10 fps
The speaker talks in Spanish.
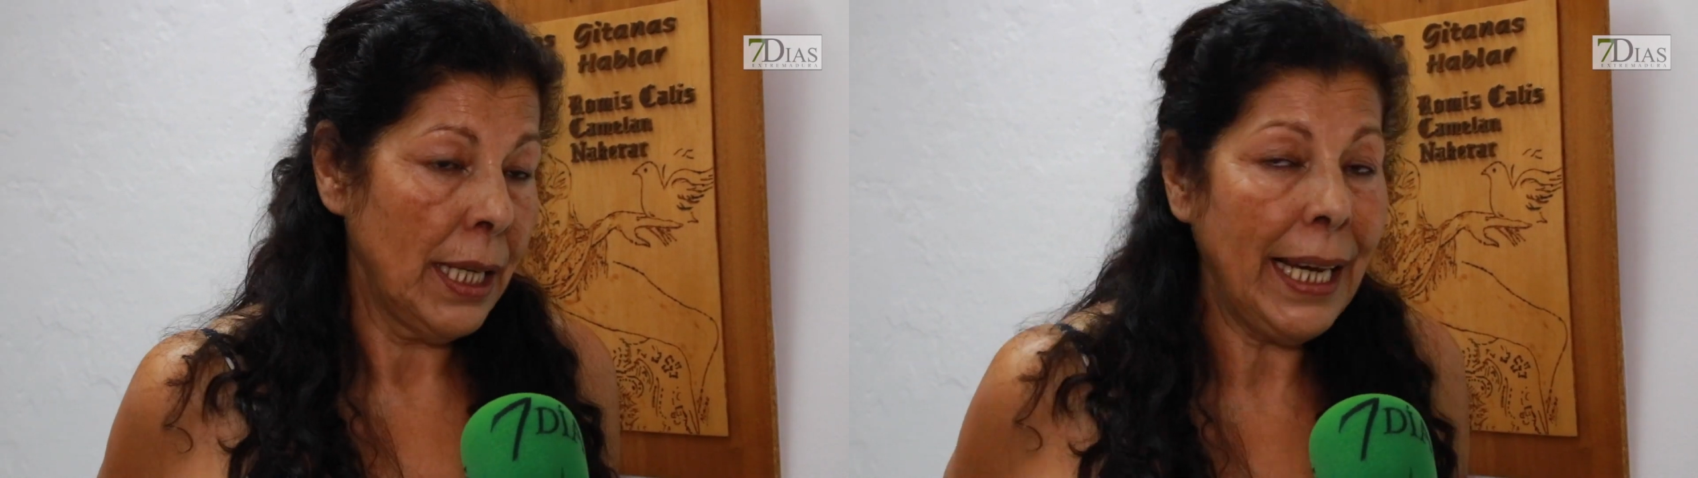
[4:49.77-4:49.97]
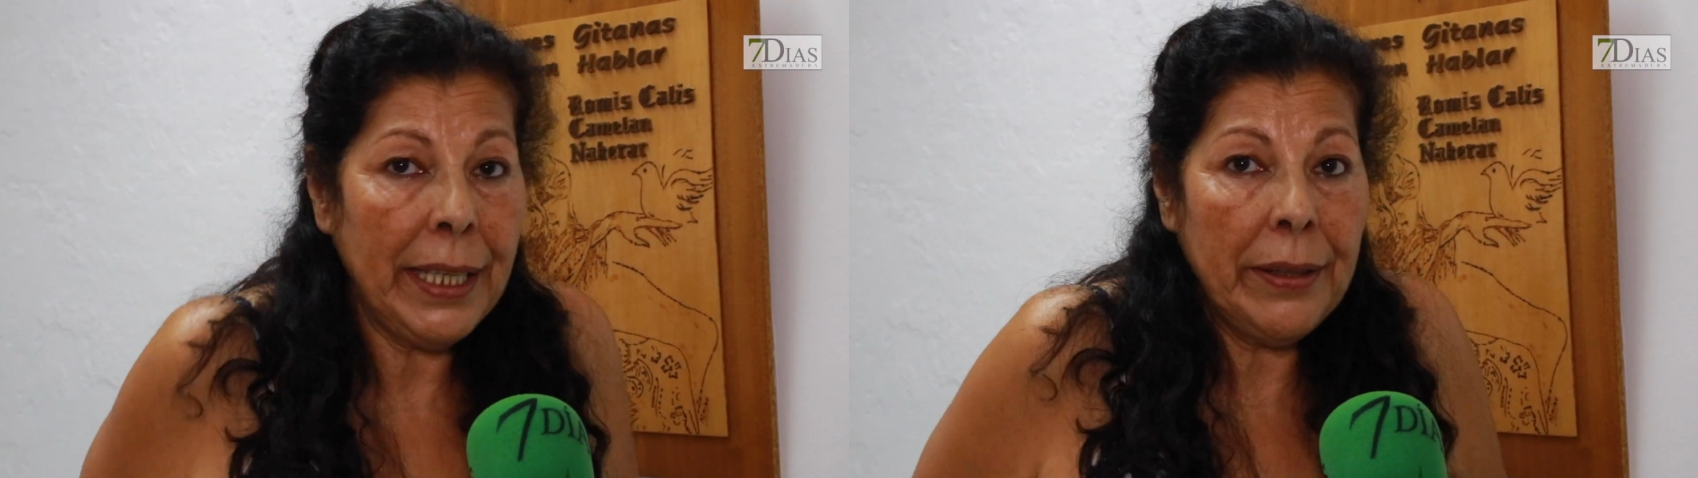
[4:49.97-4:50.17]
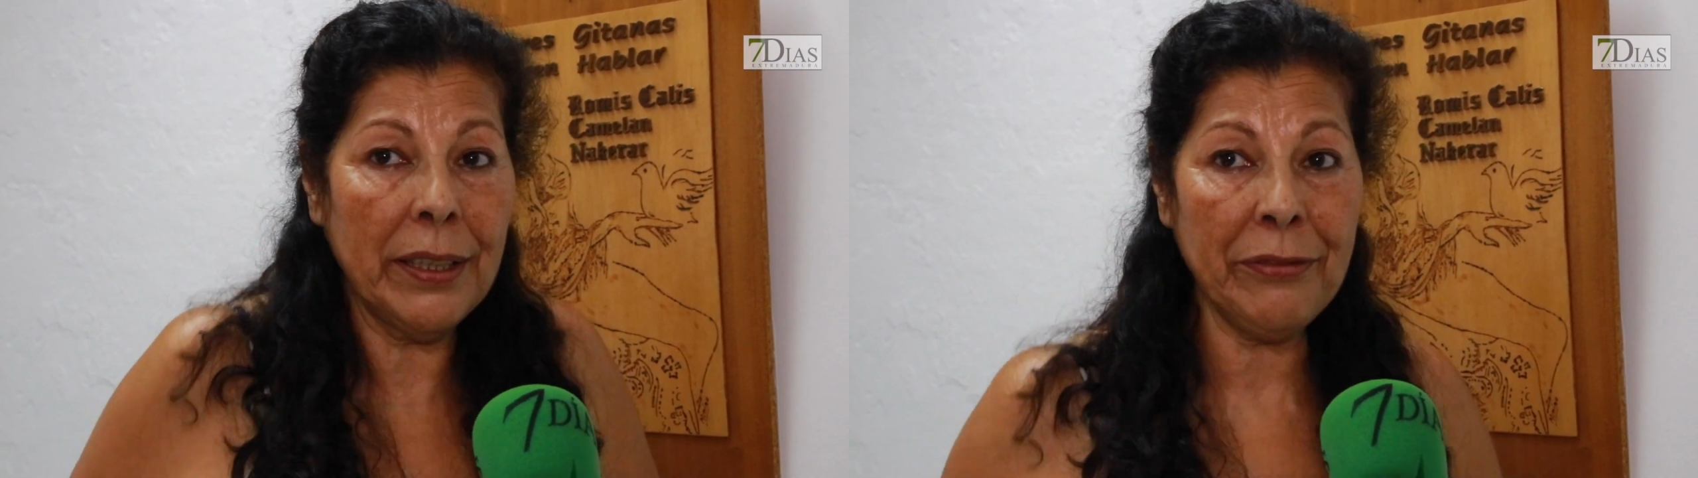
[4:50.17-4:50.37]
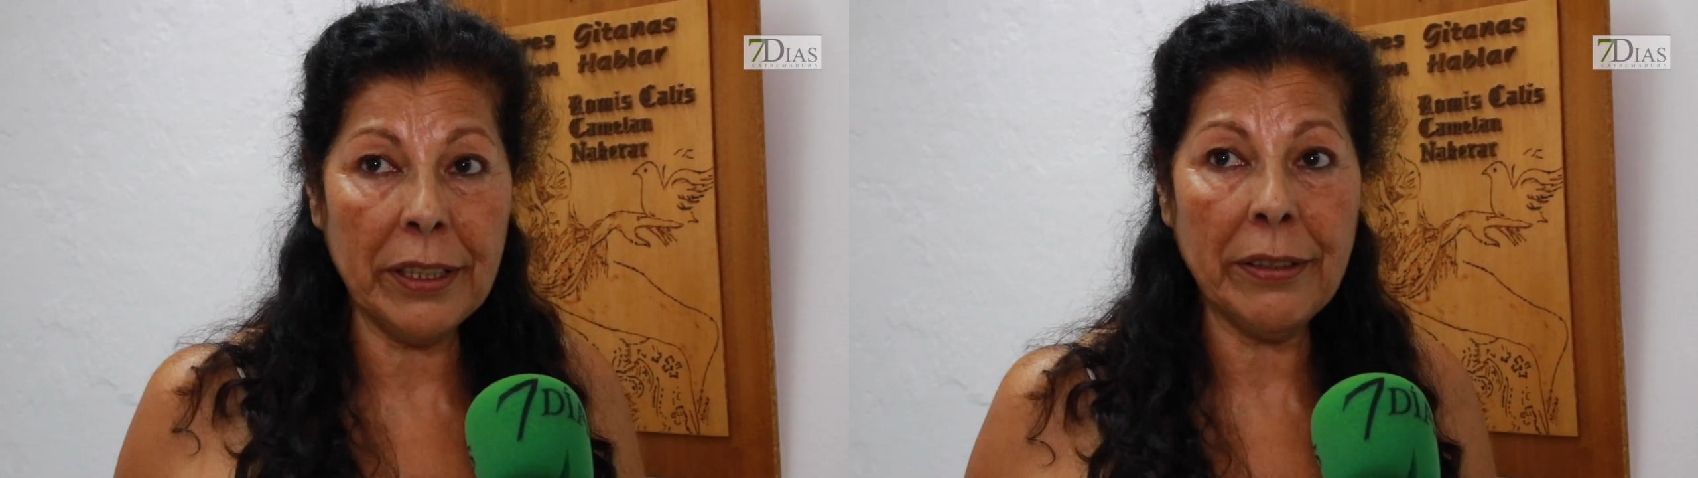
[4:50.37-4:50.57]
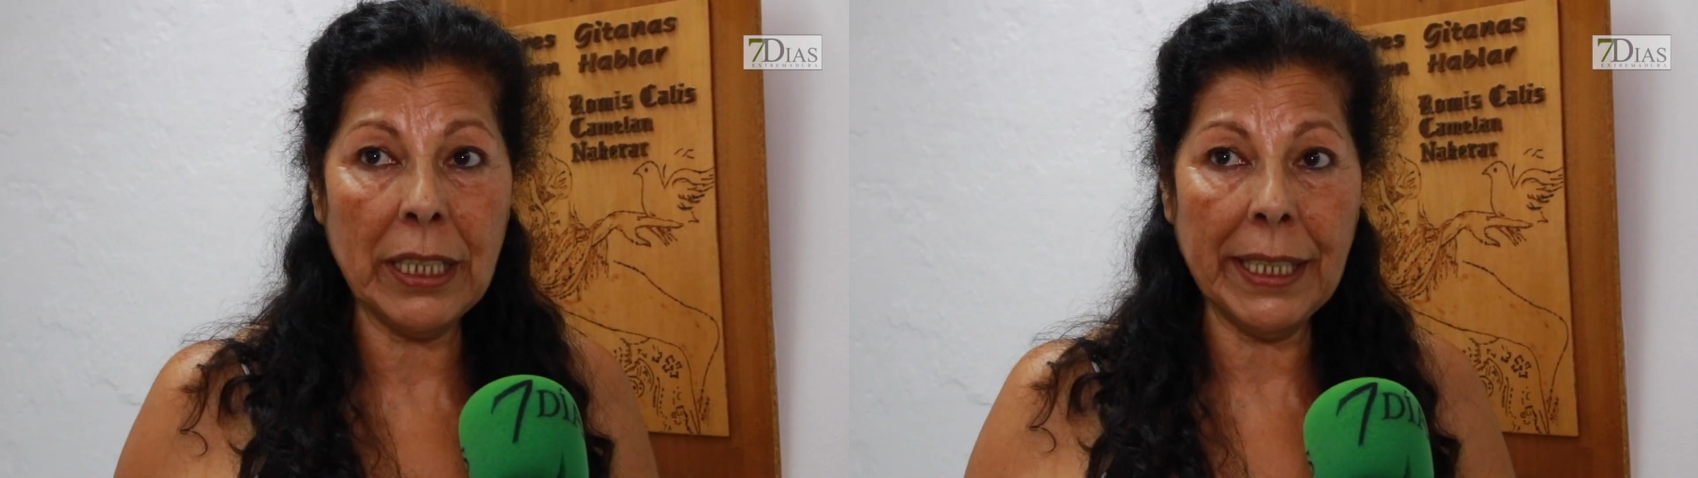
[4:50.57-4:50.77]
Hay
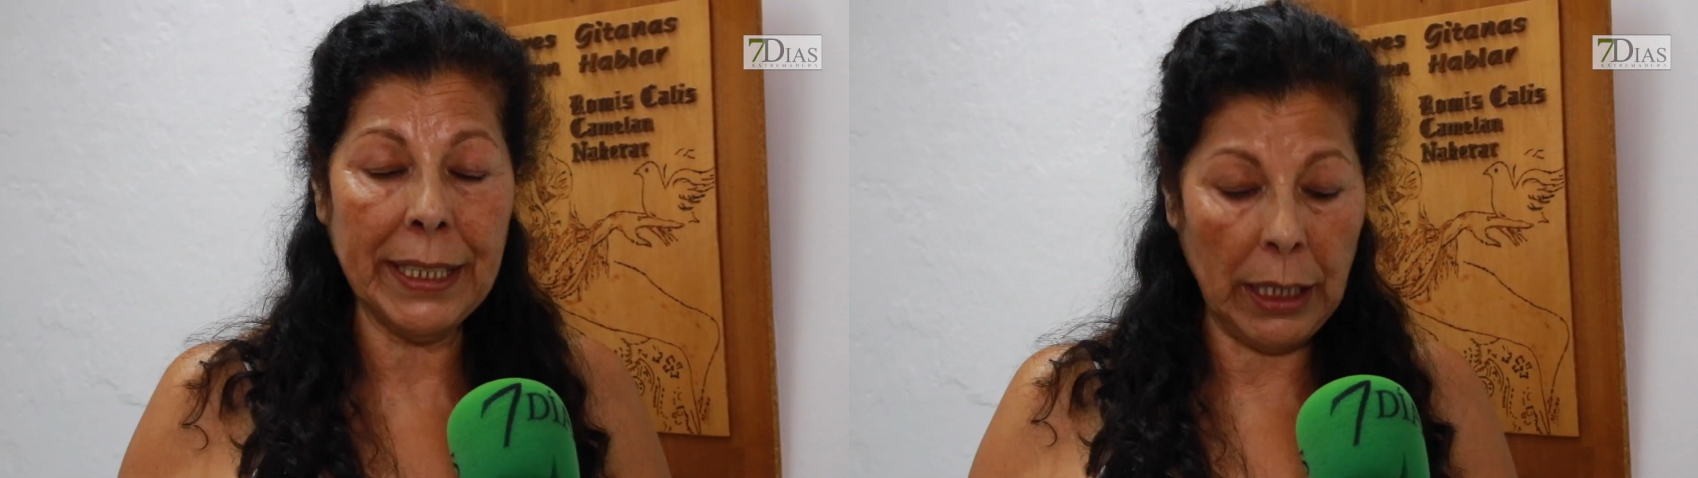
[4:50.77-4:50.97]
déficit en